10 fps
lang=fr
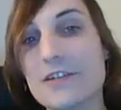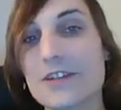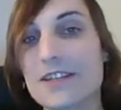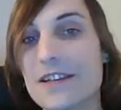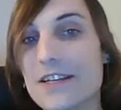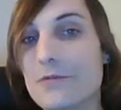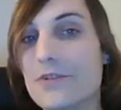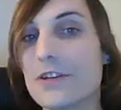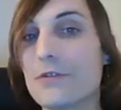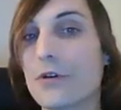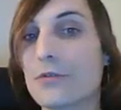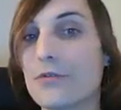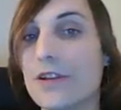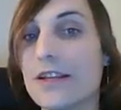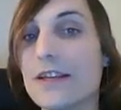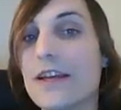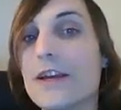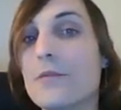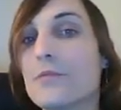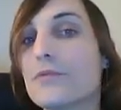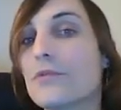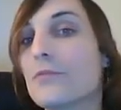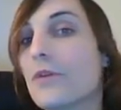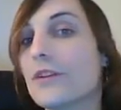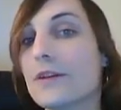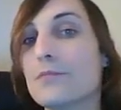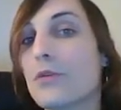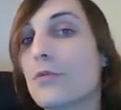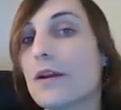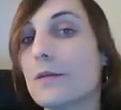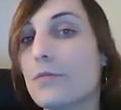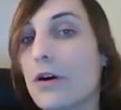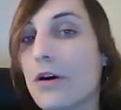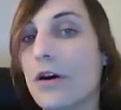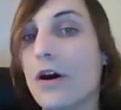Le cavalier est obligé de reculer et on peut se demander pourquoi les blancs